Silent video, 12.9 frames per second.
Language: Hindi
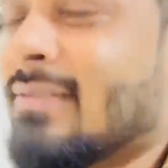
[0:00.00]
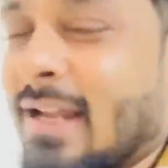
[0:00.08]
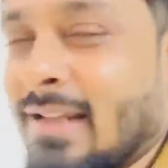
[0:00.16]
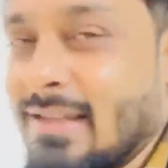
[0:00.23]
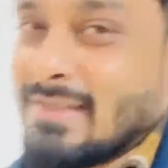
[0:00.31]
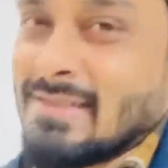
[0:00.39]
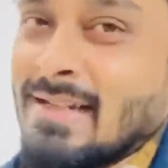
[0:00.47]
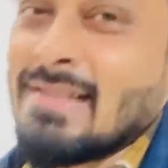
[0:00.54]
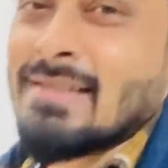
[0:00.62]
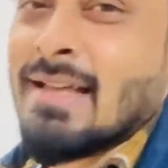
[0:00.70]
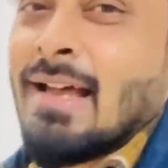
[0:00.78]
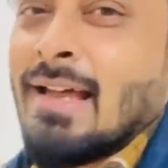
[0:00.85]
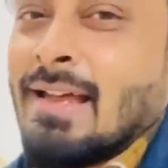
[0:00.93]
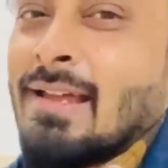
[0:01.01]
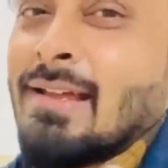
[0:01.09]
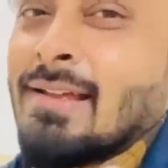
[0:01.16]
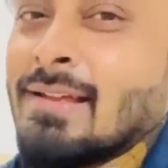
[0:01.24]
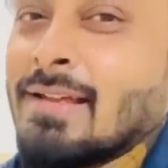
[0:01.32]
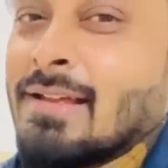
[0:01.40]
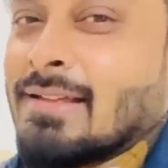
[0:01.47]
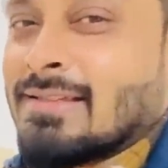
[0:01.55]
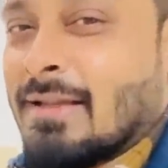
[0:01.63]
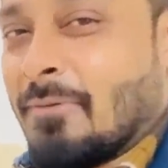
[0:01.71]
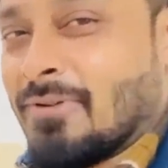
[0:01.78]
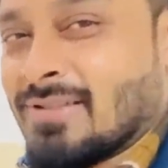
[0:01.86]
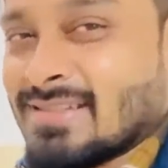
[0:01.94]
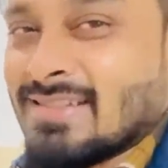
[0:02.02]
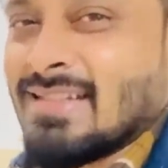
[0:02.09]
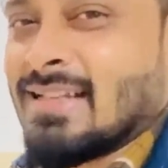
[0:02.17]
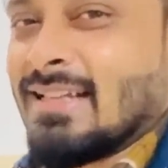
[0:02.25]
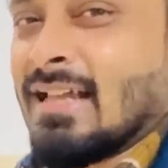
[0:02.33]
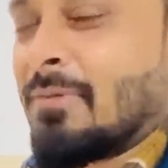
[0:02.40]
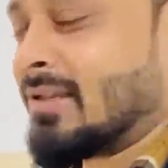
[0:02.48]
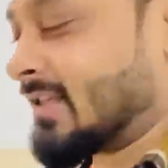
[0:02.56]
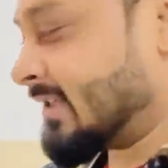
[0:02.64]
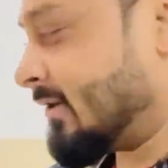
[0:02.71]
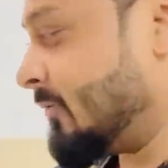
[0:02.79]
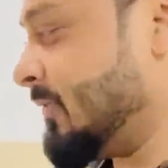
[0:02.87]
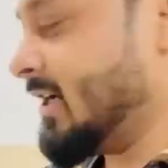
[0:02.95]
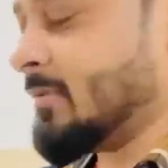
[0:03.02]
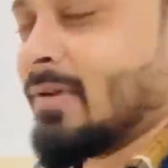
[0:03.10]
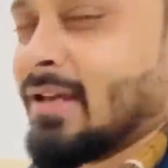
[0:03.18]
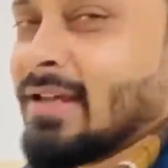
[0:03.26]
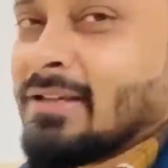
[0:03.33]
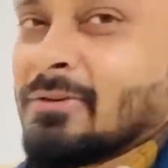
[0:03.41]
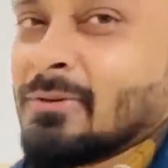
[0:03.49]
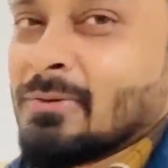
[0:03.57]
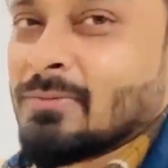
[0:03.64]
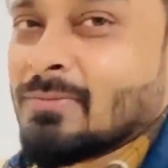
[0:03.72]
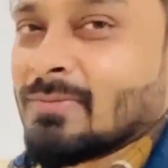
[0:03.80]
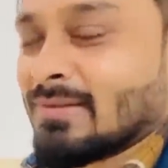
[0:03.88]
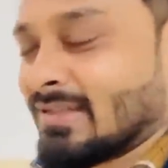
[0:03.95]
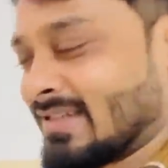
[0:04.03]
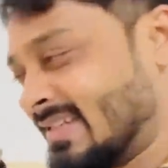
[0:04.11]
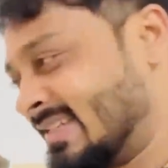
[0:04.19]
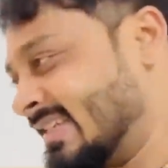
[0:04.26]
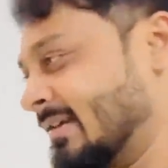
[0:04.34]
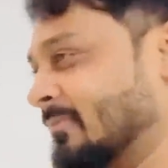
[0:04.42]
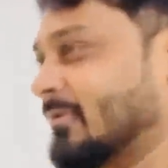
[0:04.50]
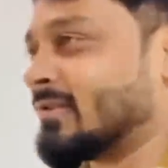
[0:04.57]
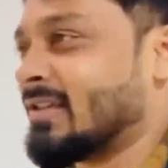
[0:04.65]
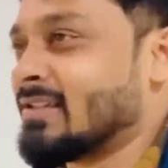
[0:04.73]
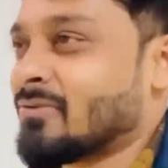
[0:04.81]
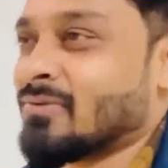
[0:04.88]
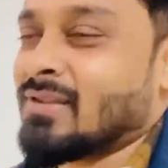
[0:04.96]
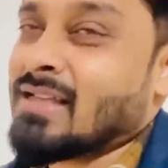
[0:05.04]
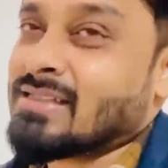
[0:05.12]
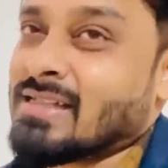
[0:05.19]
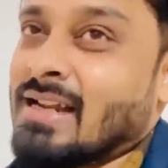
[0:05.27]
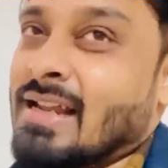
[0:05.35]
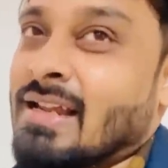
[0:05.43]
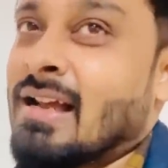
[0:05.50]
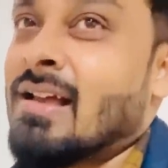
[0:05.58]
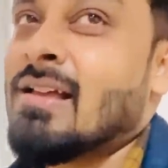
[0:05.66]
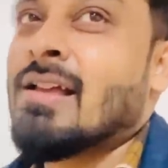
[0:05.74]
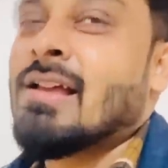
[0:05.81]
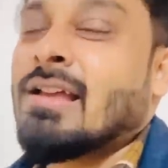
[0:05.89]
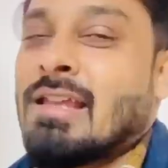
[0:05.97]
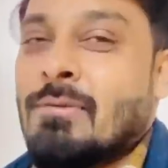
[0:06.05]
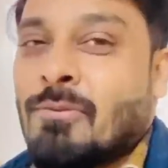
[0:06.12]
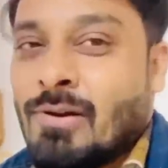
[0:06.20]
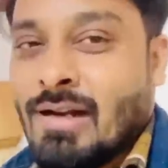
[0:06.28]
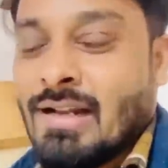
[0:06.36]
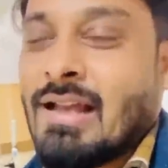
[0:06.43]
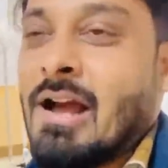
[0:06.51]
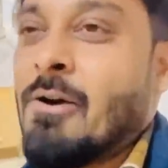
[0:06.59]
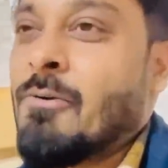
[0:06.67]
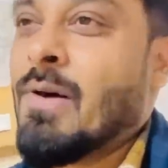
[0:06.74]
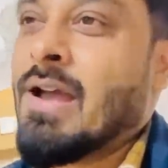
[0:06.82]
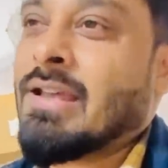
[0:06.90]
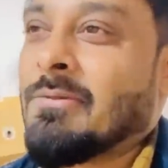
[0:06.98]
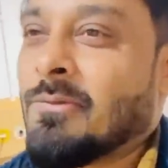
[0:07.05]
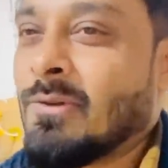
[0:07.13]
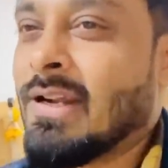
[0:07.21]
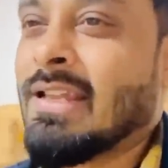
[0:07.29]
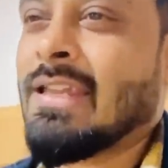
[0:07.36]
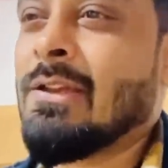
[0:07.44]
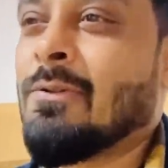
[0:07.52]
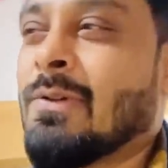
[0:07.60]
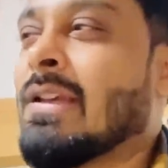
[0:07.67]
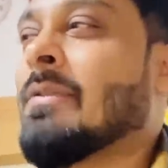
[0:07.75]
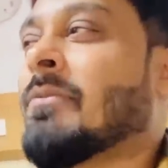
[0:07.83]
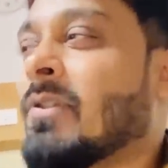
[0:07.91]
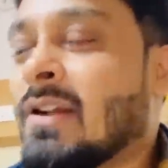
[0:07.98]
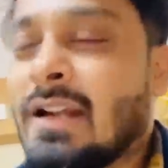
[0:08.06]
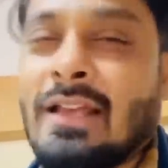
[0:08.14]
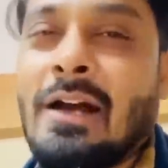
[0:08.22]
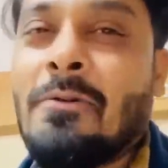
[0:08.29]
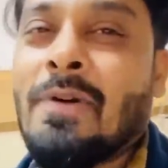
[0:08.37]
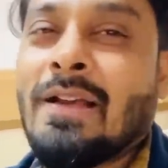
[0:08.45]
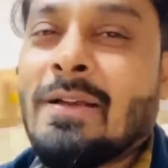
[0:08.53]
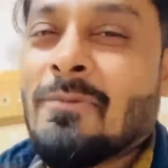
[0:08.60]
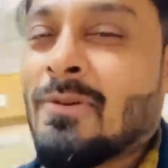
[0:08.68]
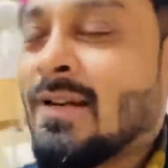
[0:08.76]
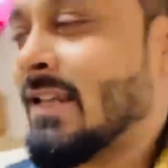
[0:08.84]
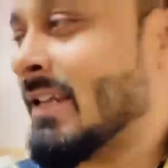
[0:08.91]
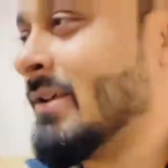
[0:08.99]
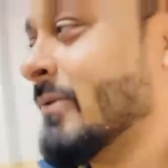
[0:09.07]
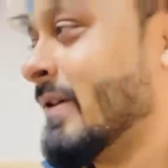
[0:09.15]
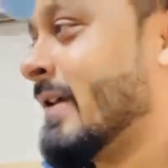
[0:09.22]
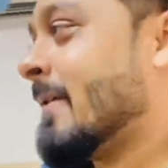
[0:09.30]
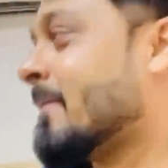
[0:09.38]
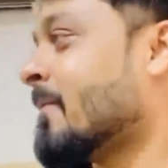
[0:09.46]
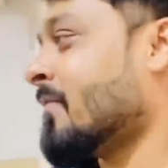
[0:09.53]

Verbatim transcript: दर्द इसने सहा है सब कुछ इसने ज़्यादा अभी तक देखो बेड पे है तो इसी के मुंह से सुनना अच्छा रहेगा कि हमको लड़का हुआ है कि हमको लड़की हुई है हमको लड़का हुआ है कि हमको लड़की हुई है